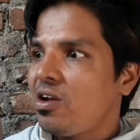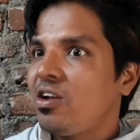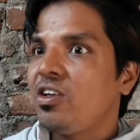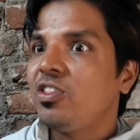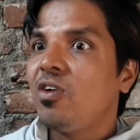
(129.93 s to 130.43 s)

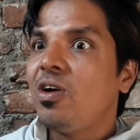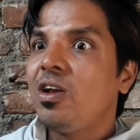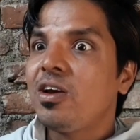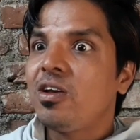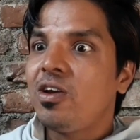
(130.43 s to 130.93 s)
लिए दवा
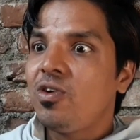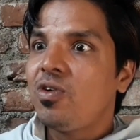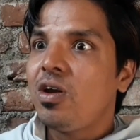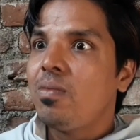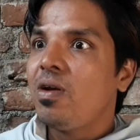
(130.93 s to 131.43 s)
लेकर आए हो
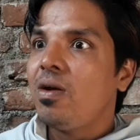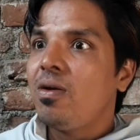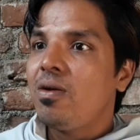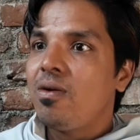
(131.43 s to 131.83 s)
रामलाल